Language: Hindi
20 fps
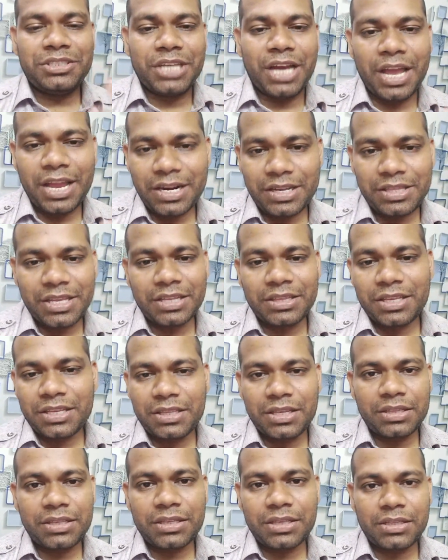जहर देते
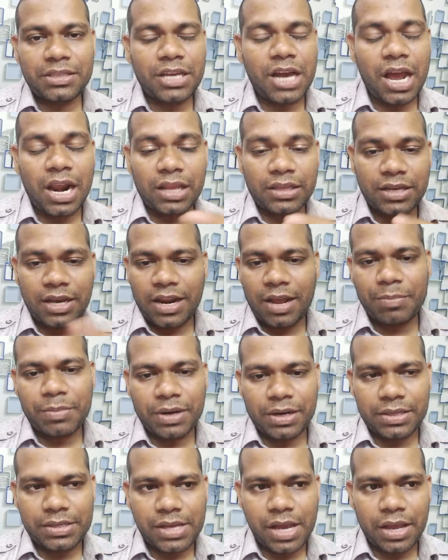देते देते हालत ख़राब
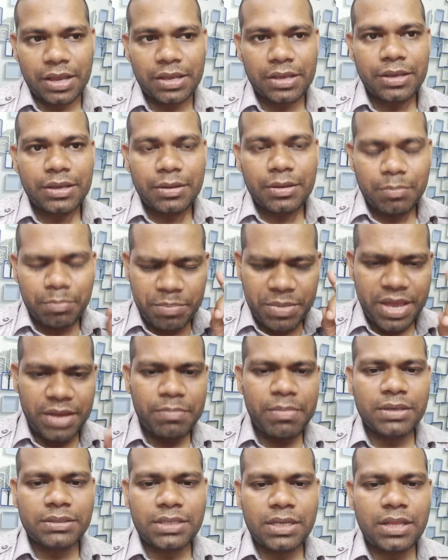कर दिया है
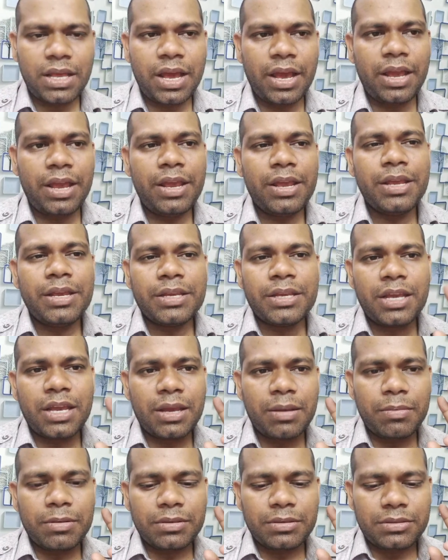मेन मकसद है
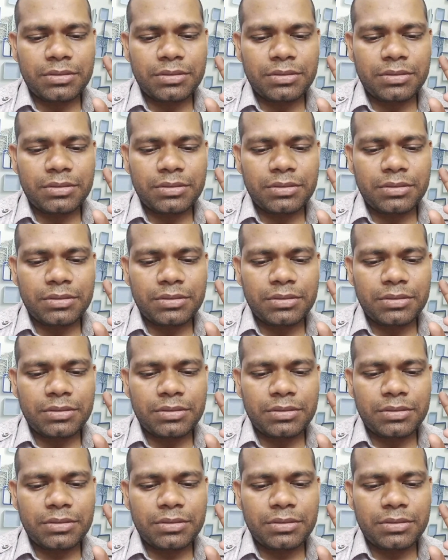कि